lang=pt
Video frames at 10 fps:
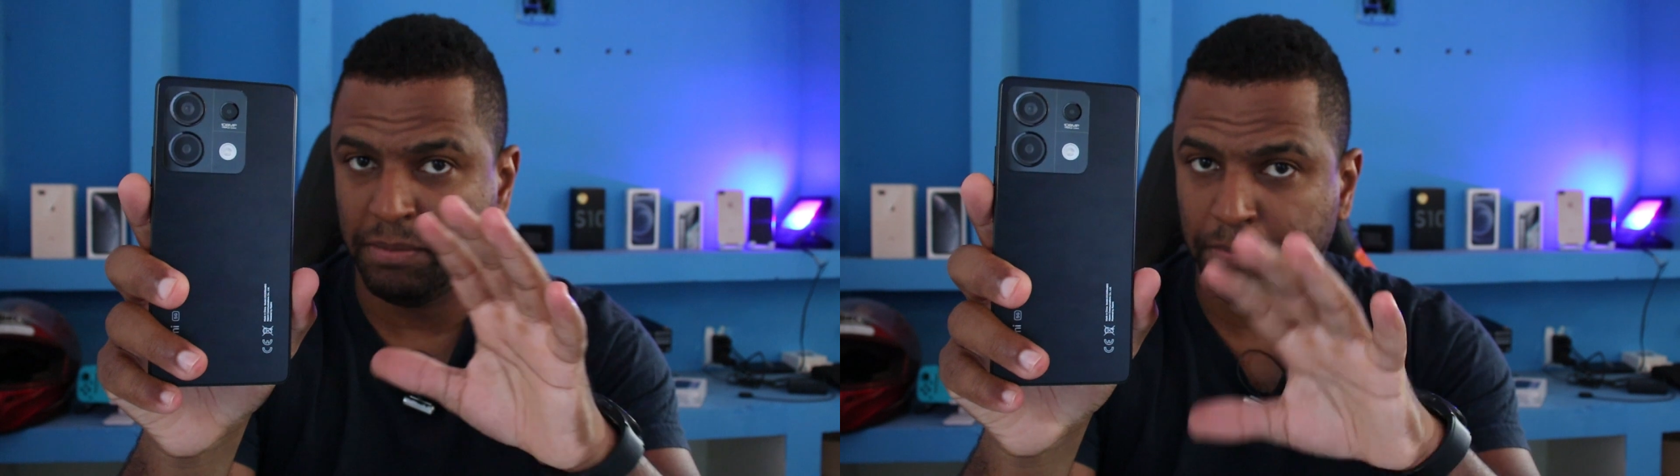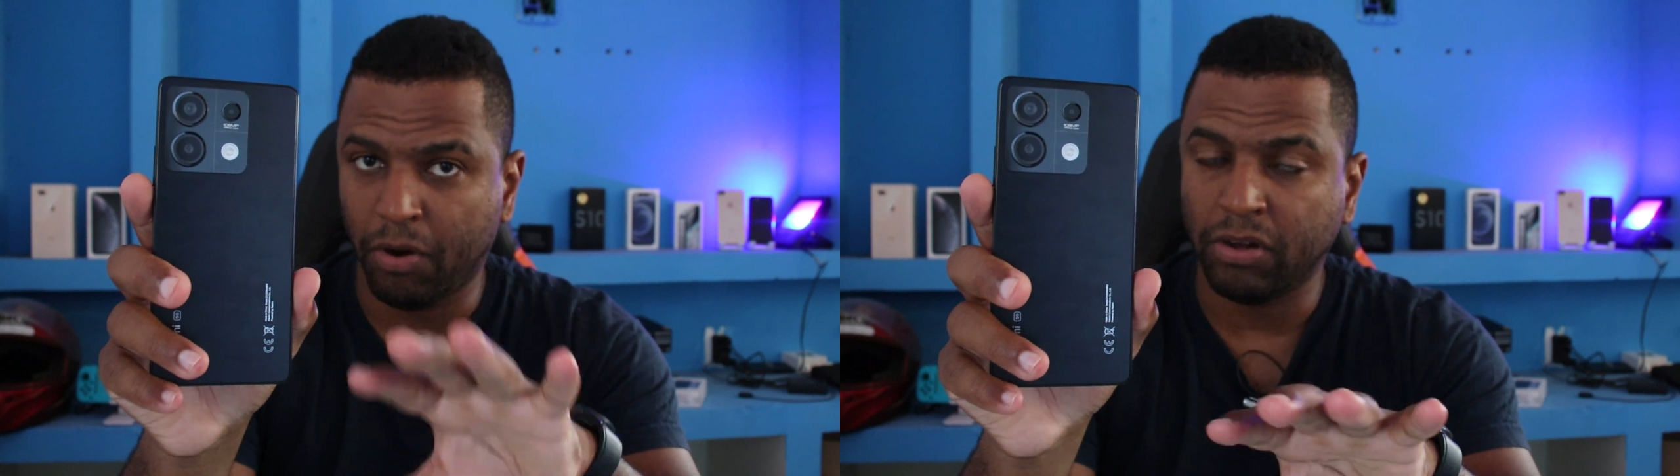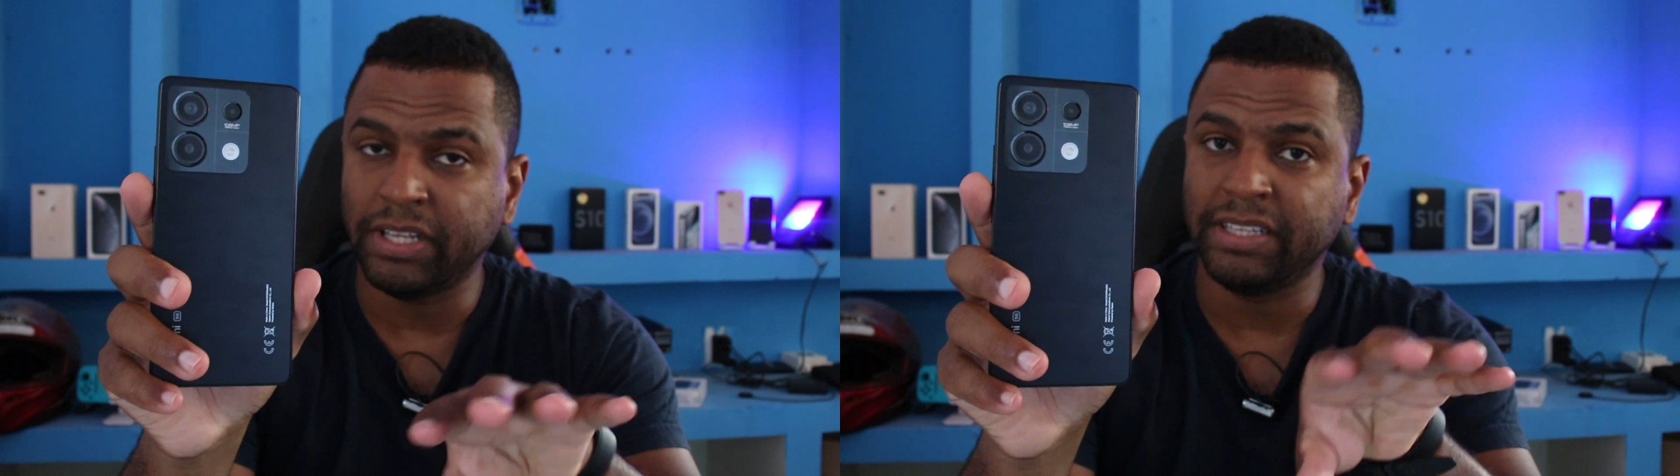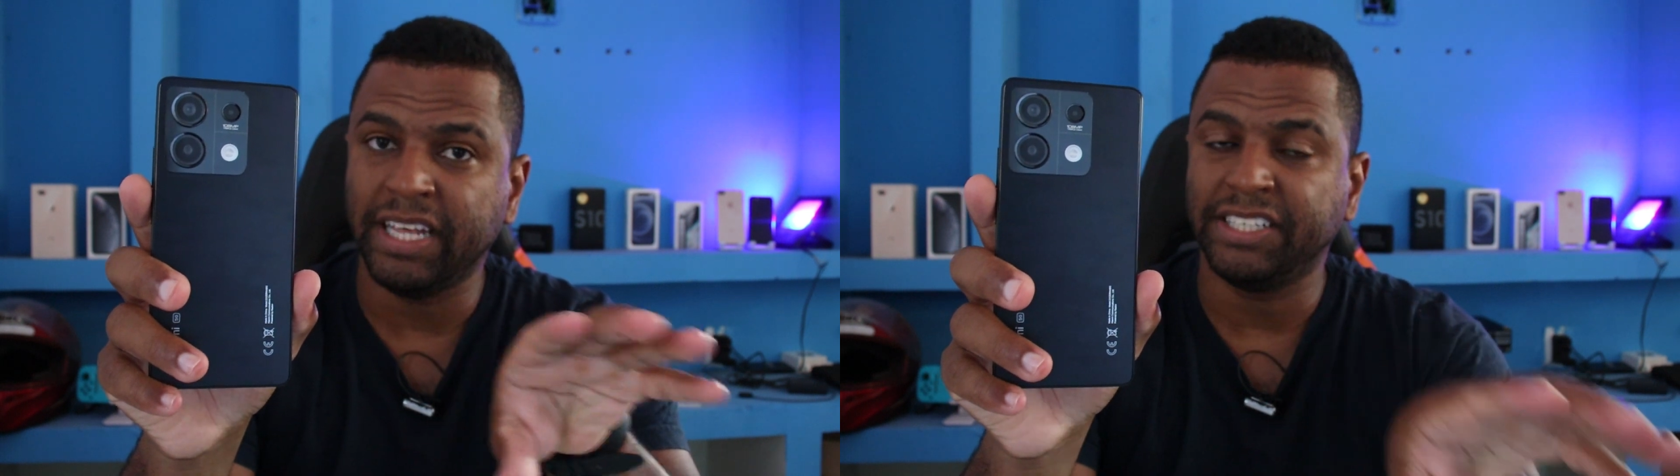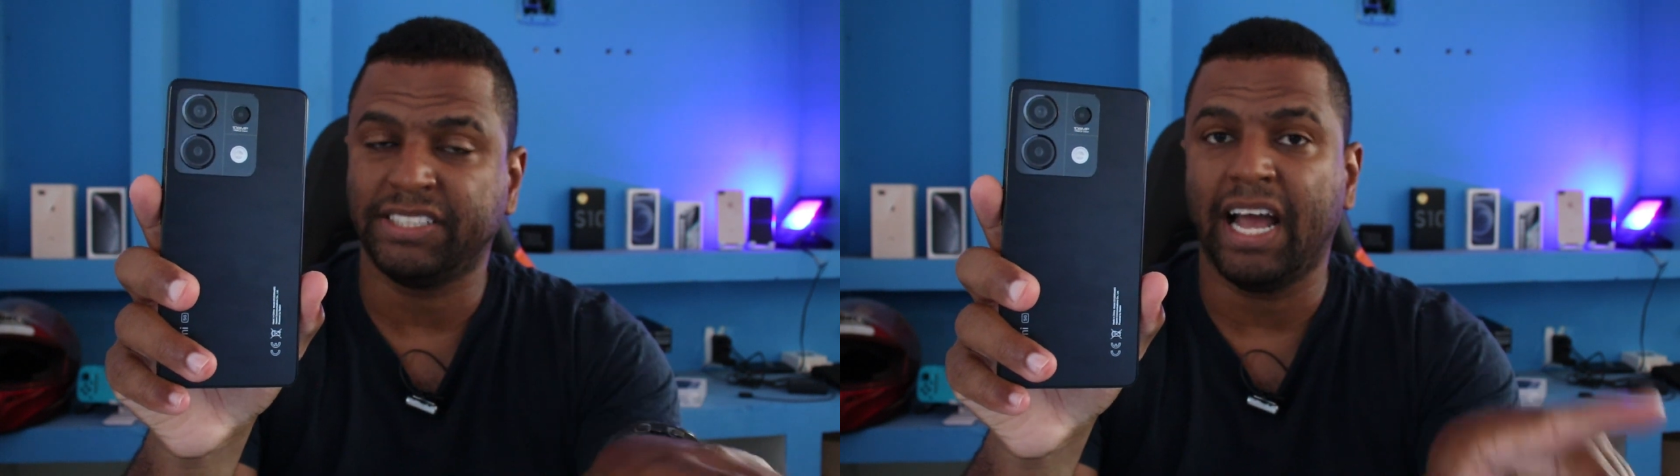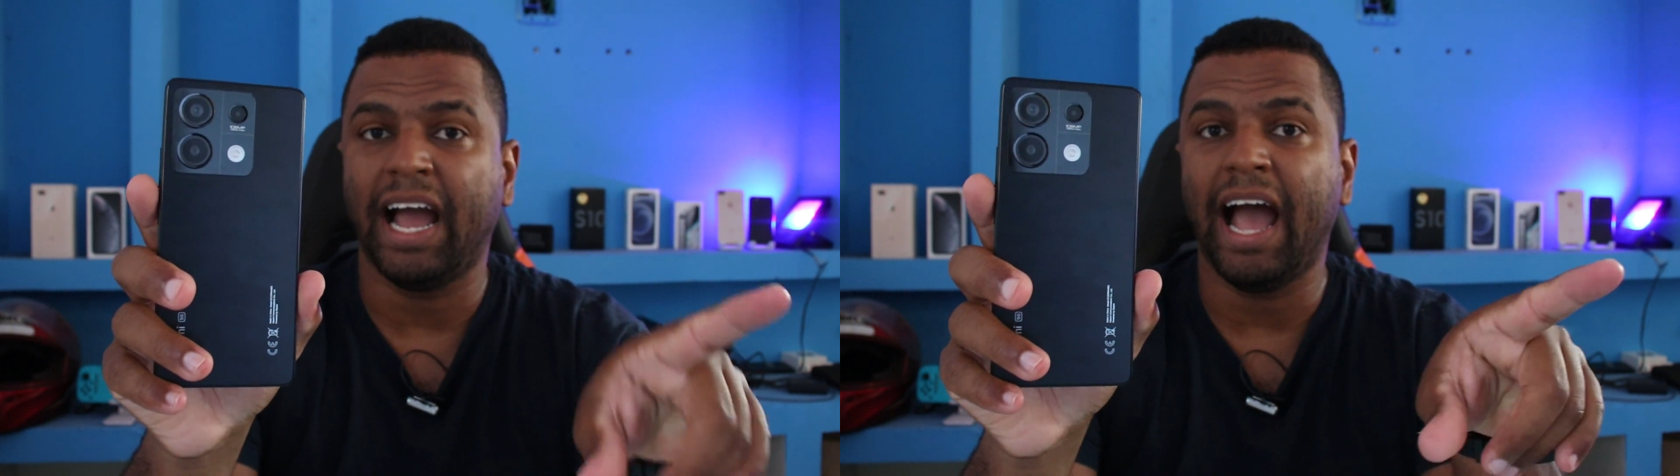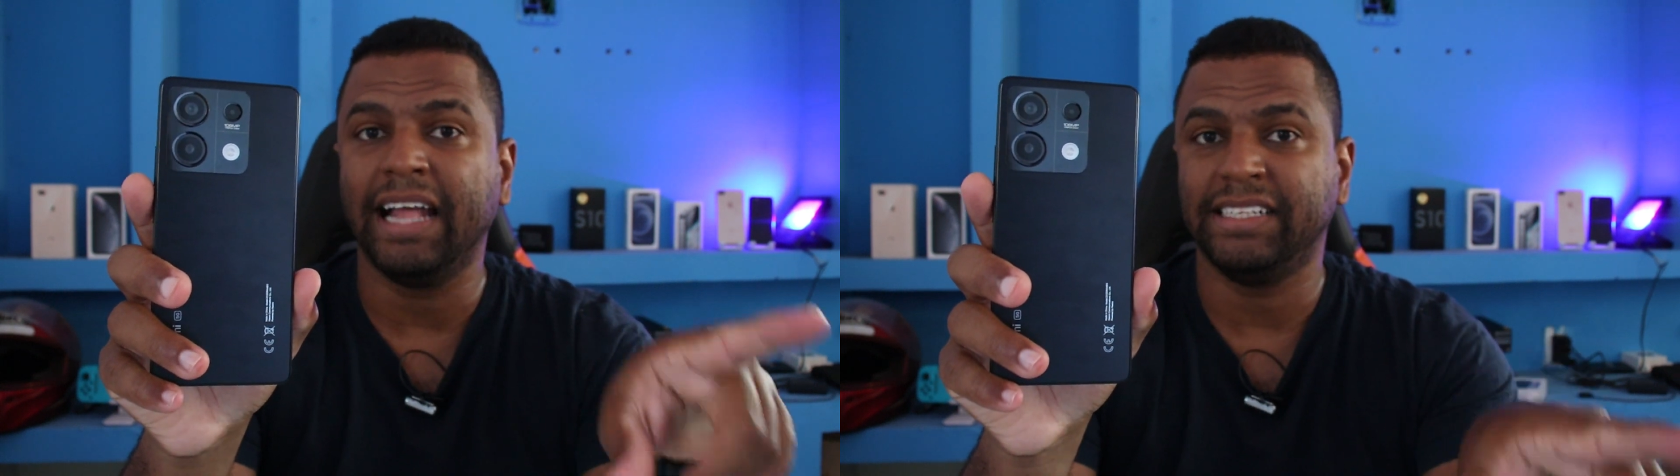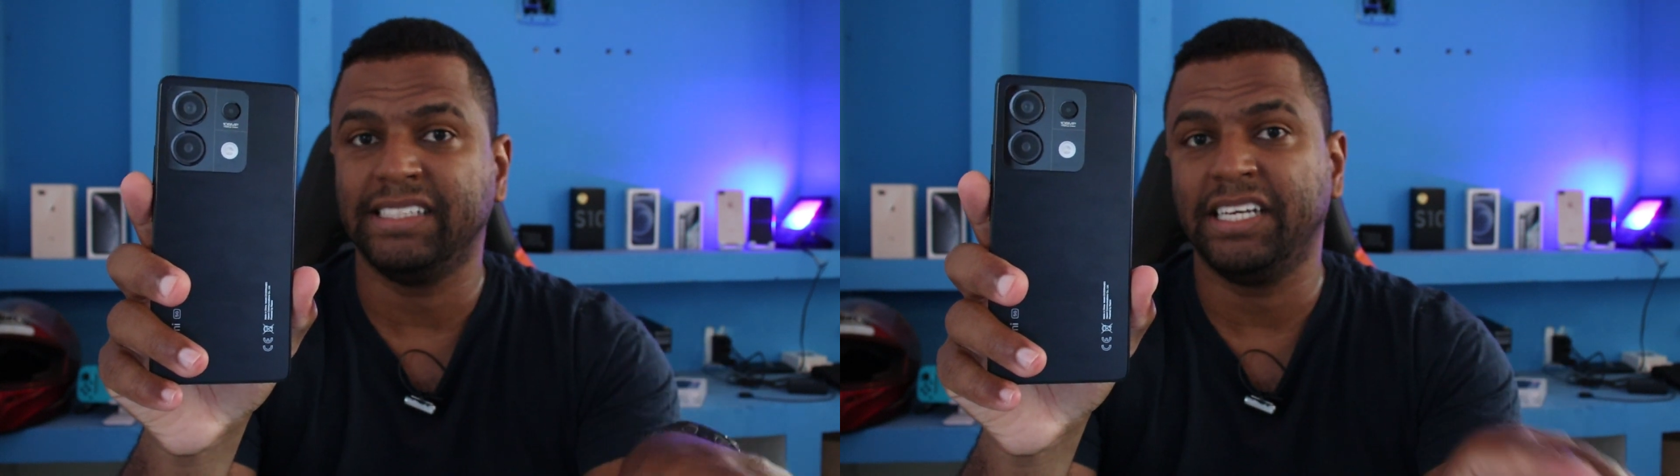podem deixar
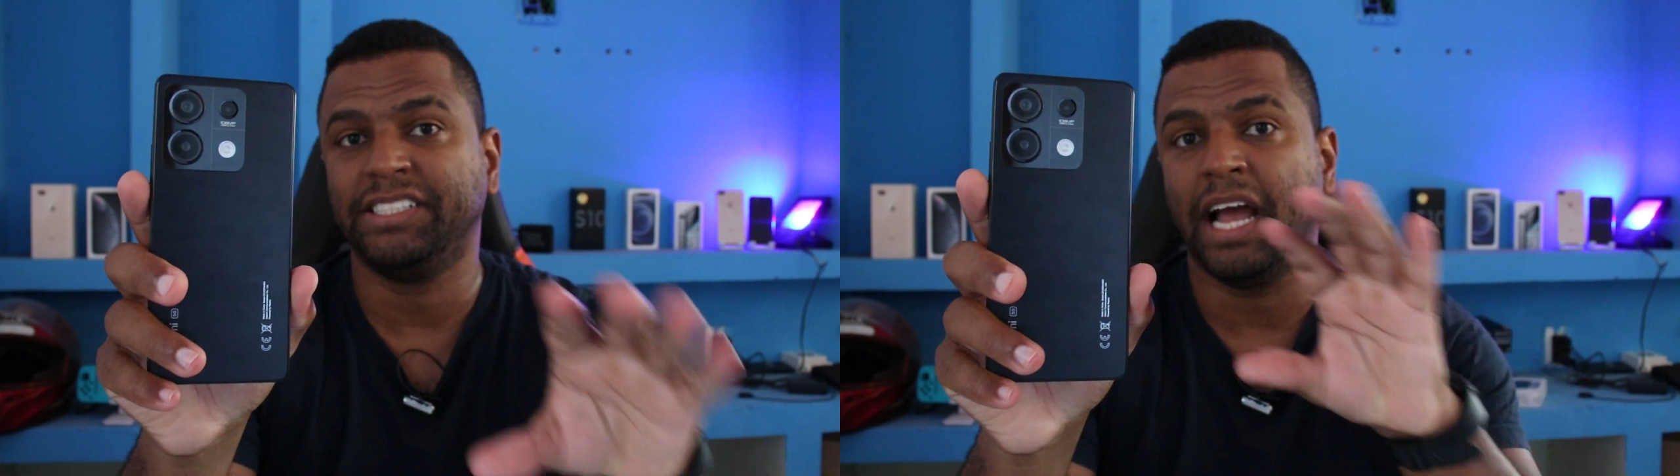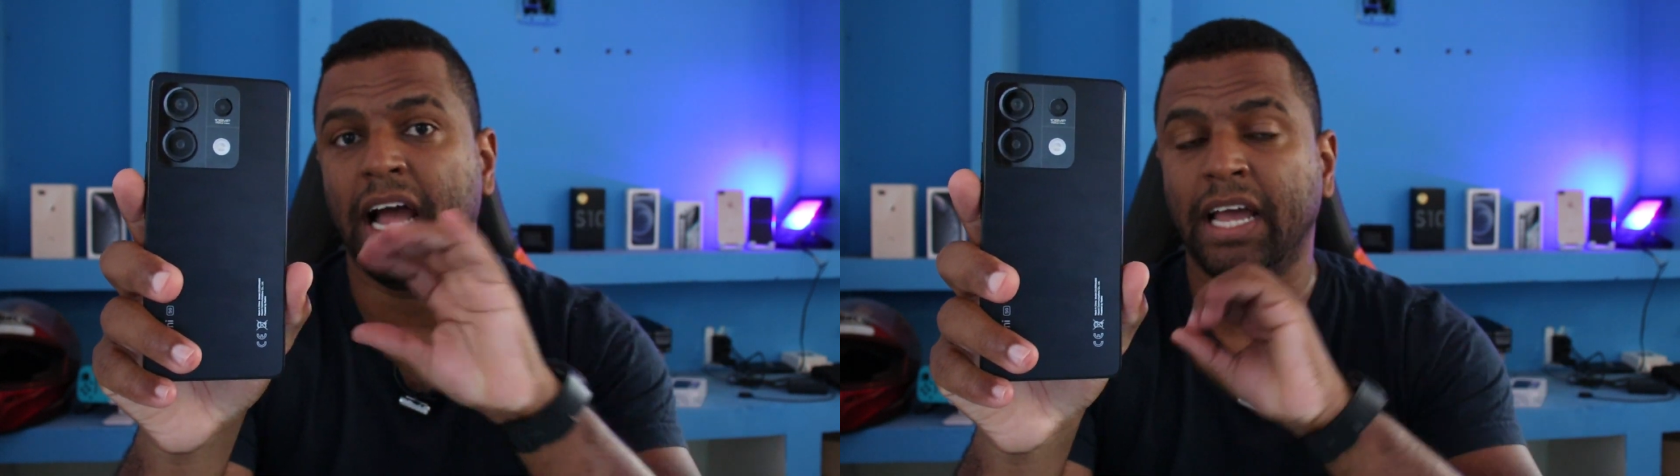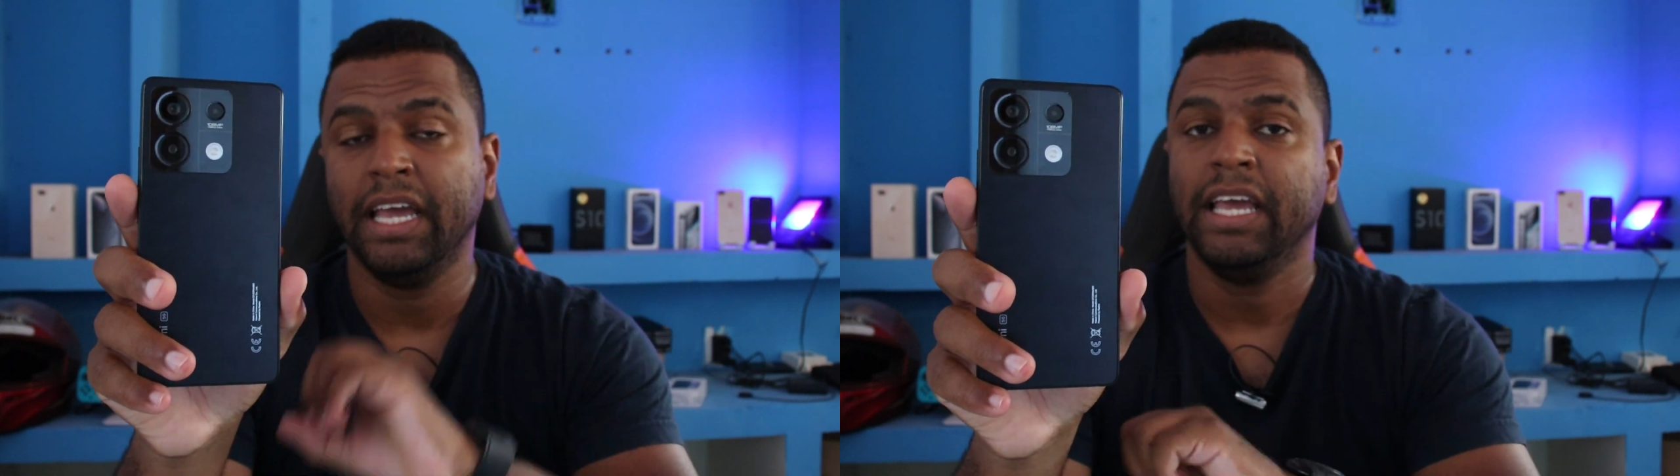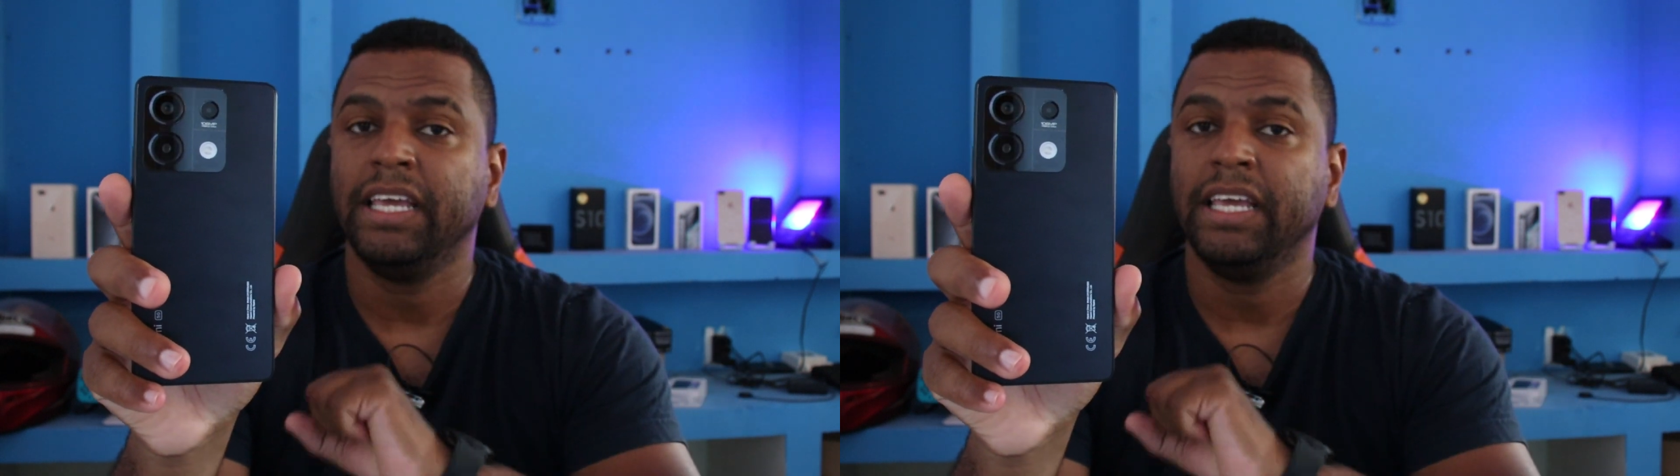a desejar